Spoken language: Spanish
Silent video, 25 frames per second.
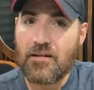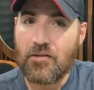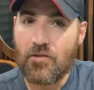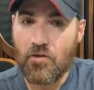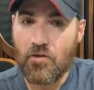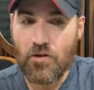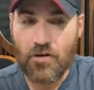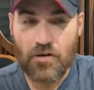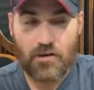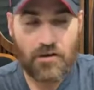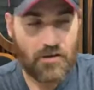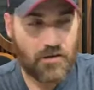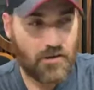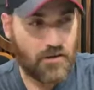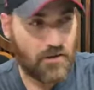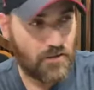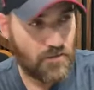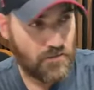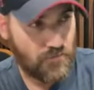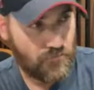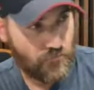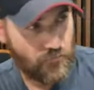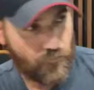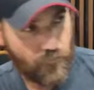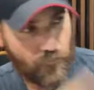
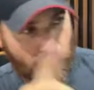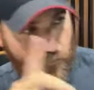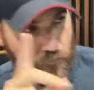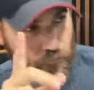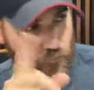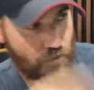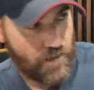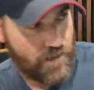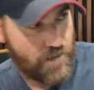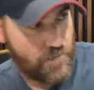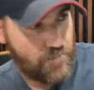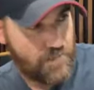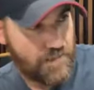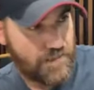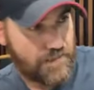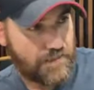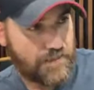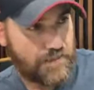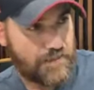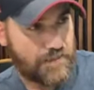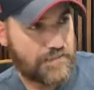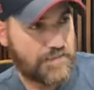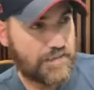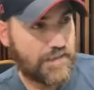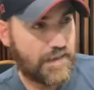Fui, me
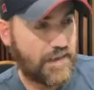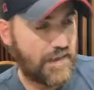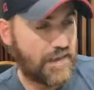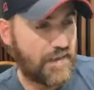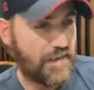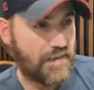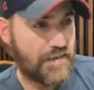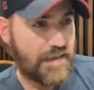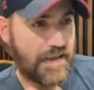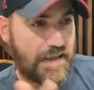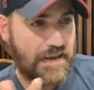regresé,